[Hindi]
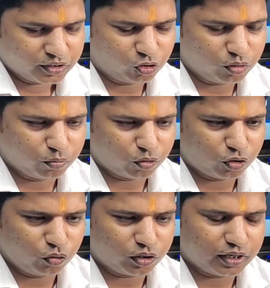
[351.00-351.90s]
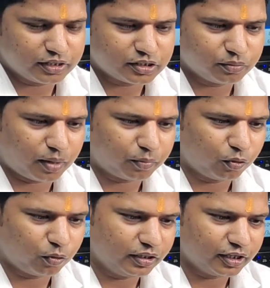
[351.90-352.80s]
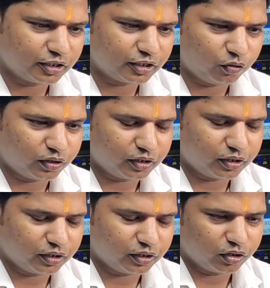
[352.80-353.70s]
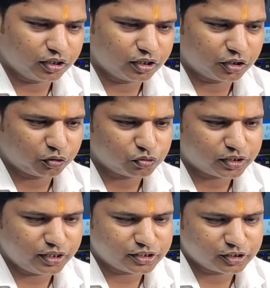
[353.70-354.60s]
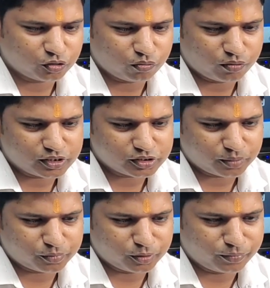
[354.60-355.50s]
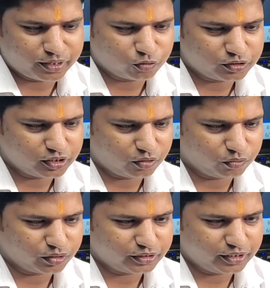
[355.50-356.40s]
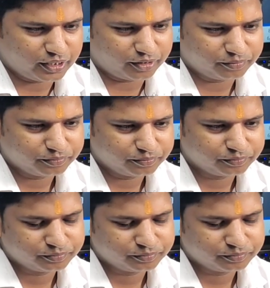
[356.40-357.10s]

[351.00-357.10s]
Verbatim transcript: देखो बोर्नियो का जब आप लॉगिन करते हो ना तो लॉगिन करते हो उसके नीचे देखो व्हाट्सएप नंबर एक दिया होगा दिया है